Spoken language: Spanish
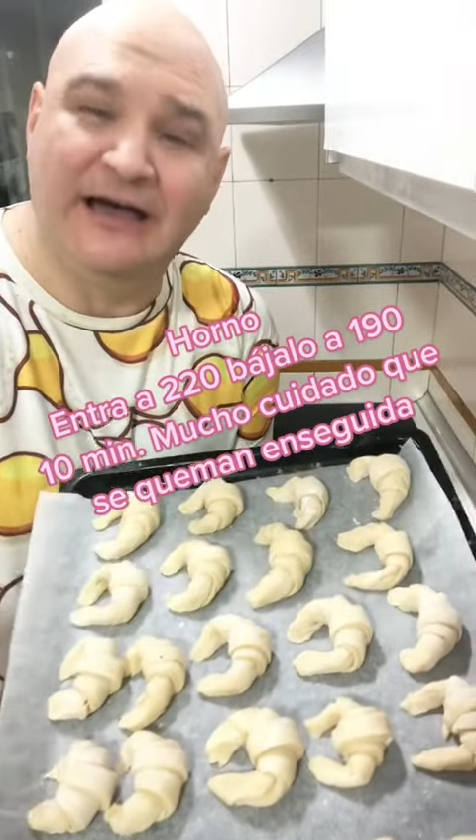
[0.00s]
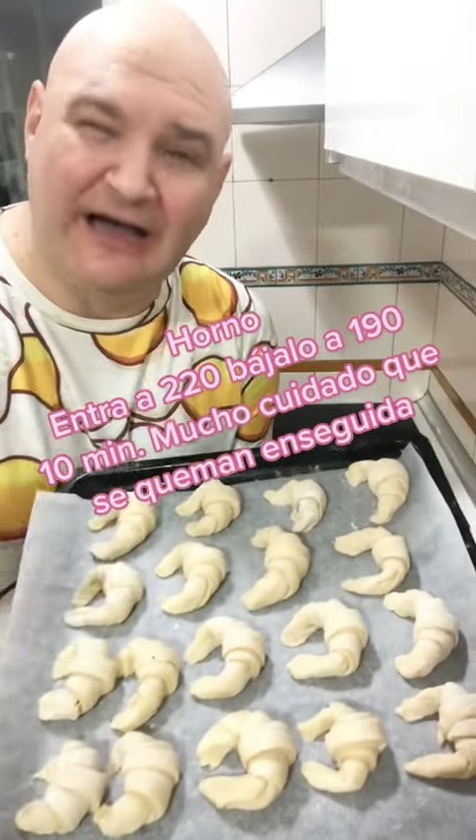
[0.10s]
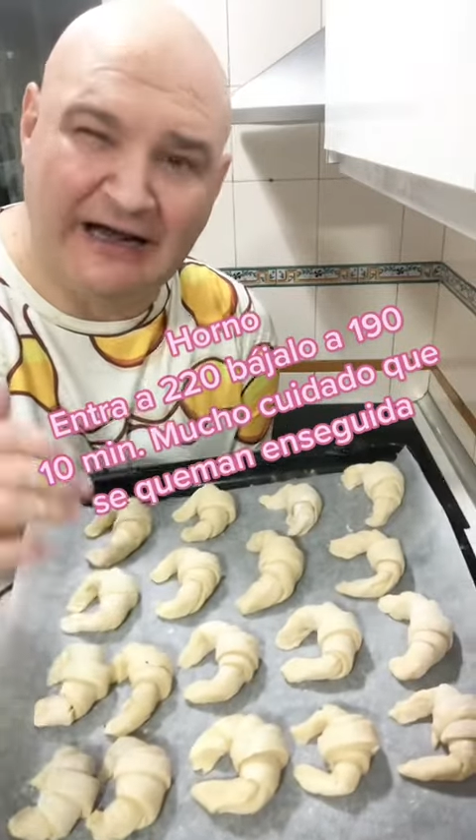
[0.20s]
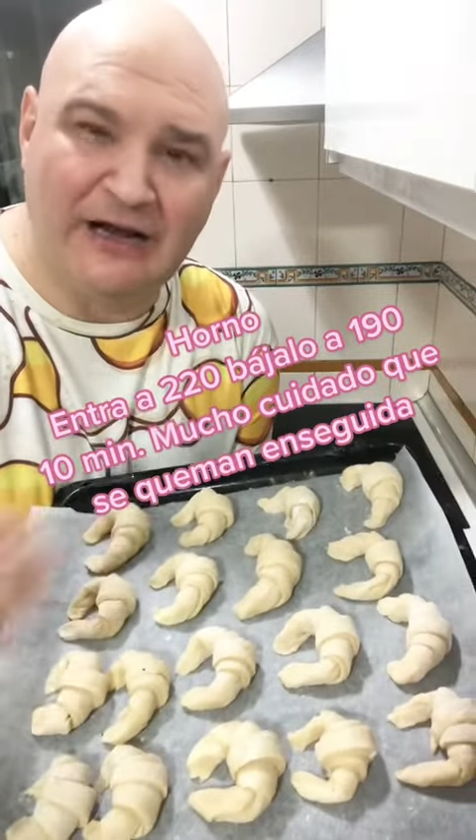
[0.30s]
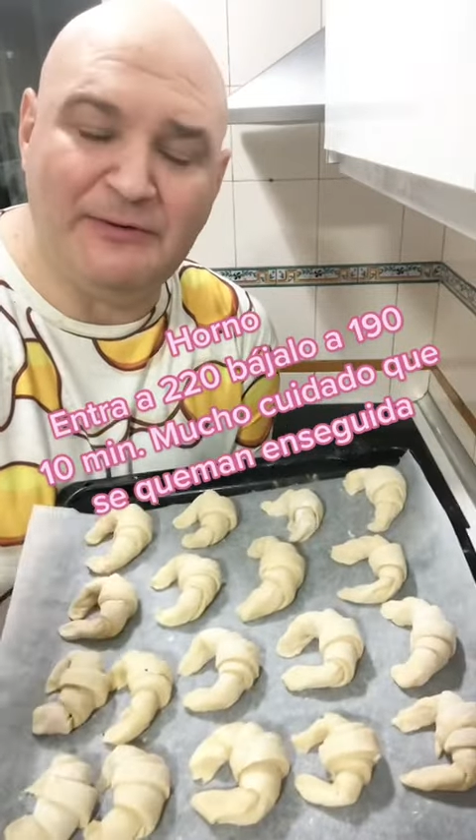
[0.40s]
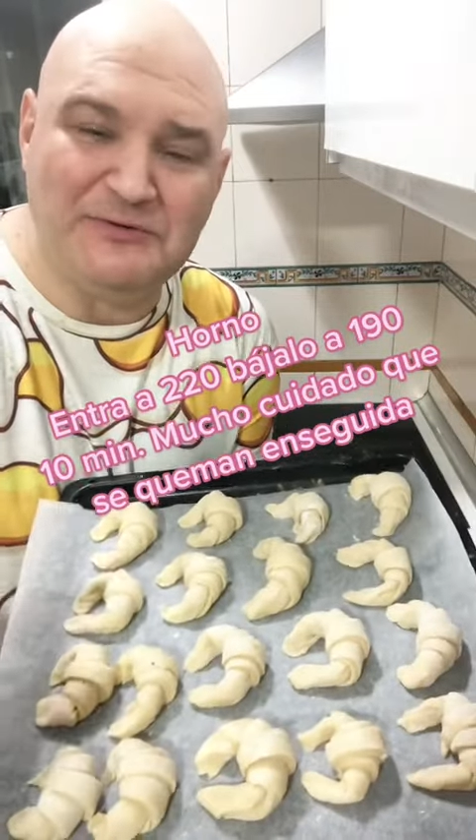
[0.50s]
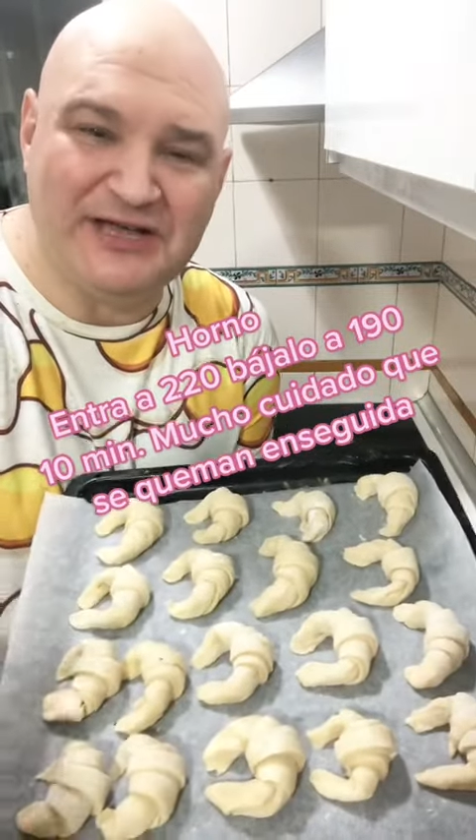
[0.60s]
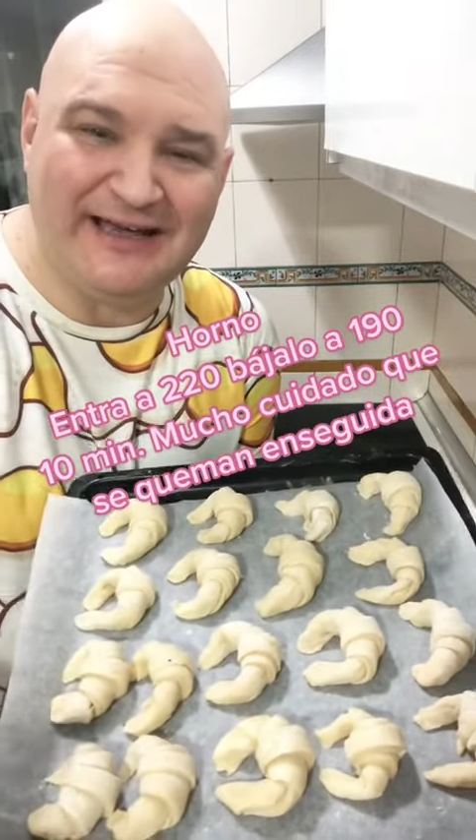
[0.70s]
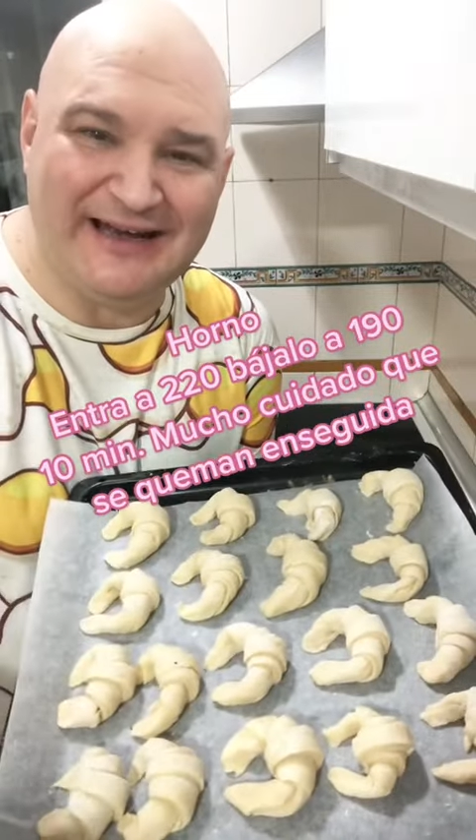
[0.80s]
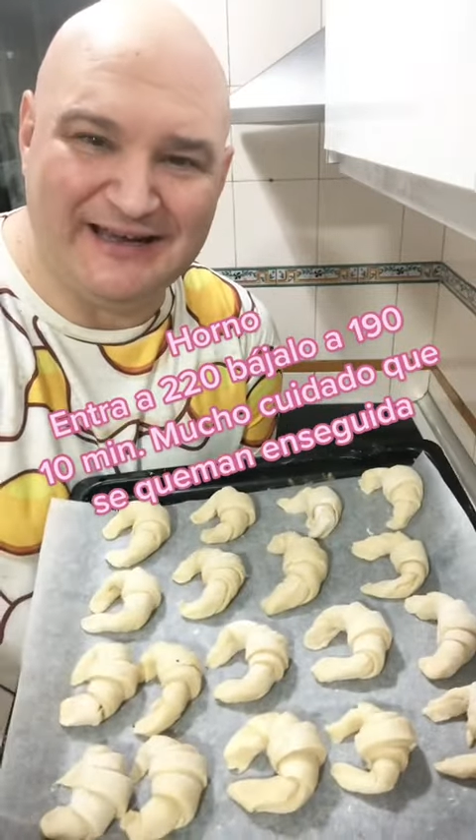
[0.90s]
Ahora vamos a
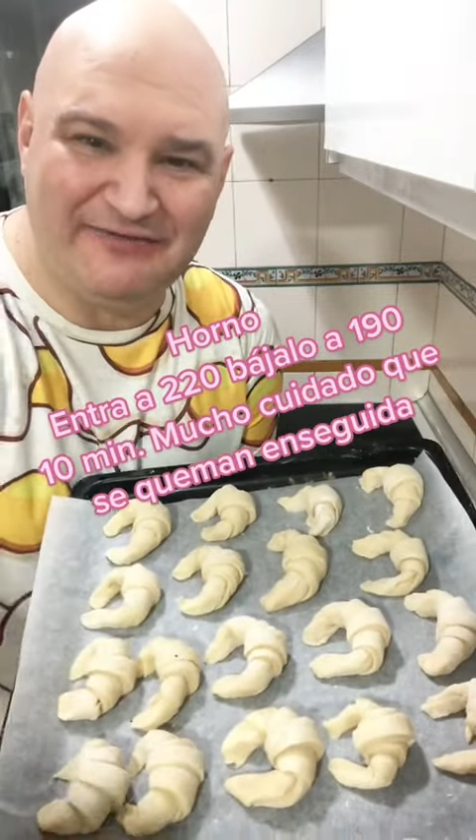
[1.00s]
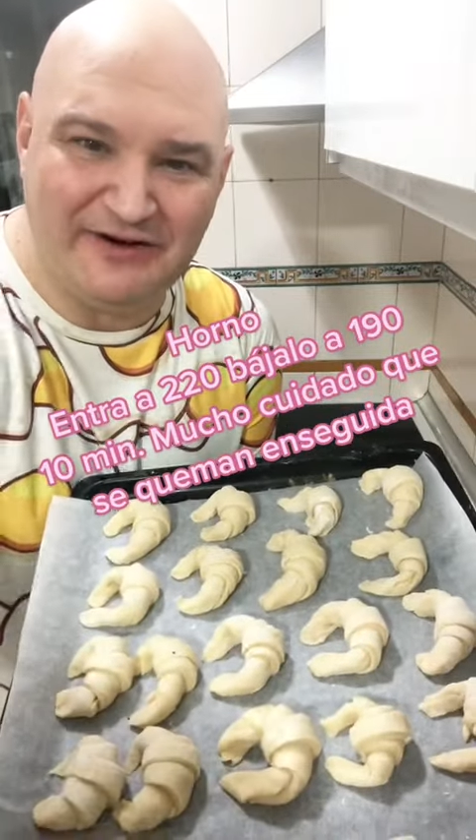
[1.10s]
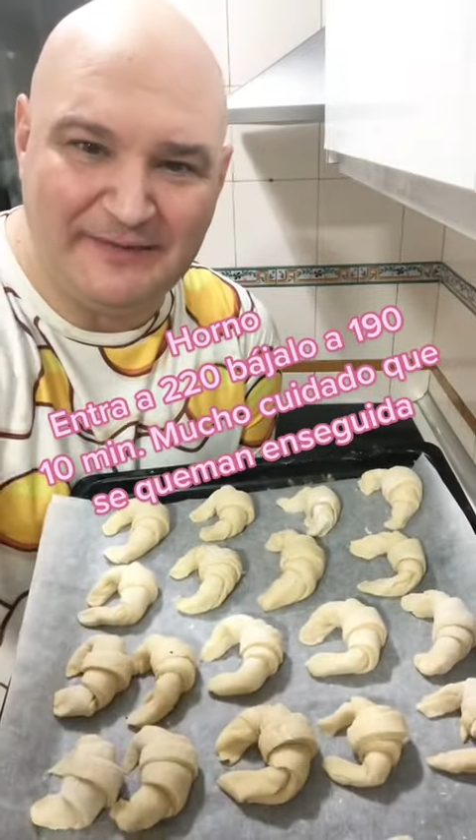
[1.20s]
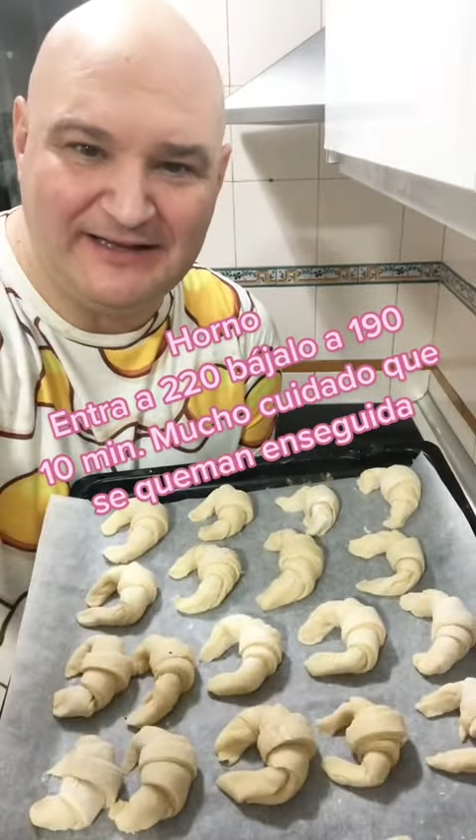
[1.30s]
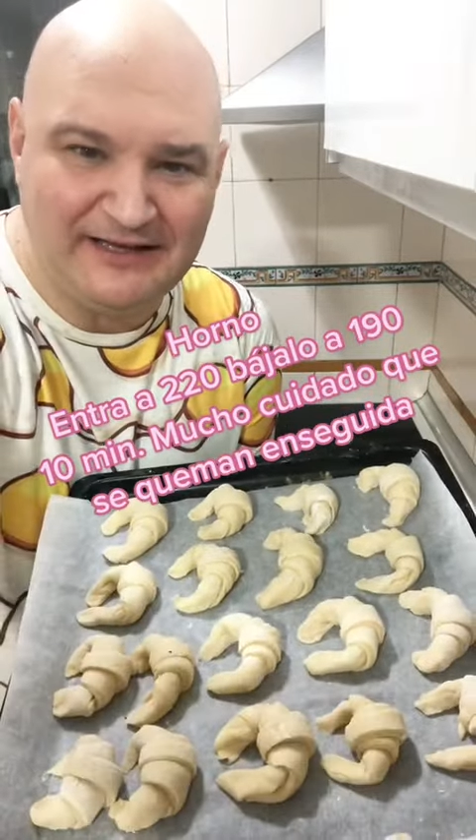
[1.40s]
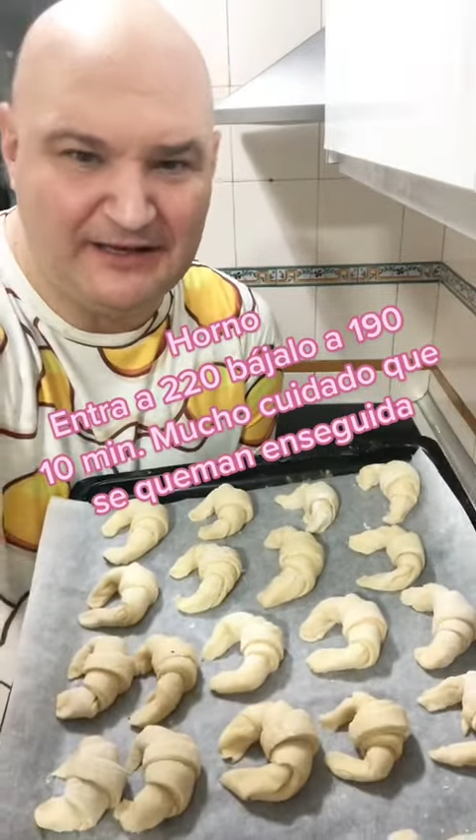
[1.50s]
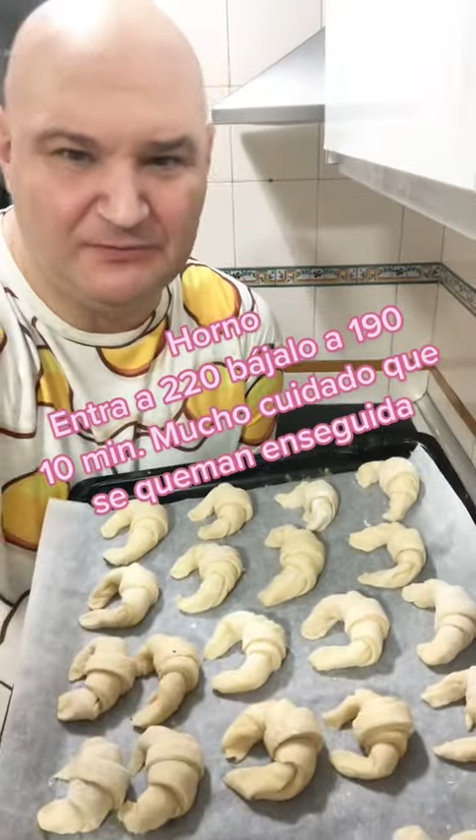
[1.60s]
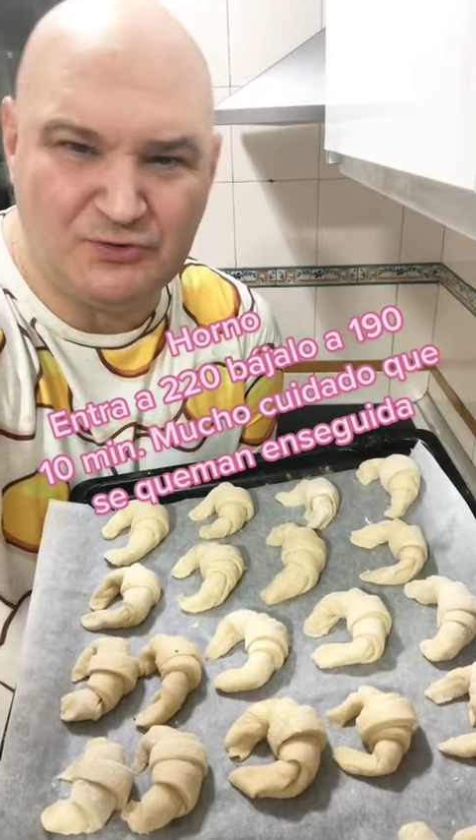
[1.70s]
dejar que fermente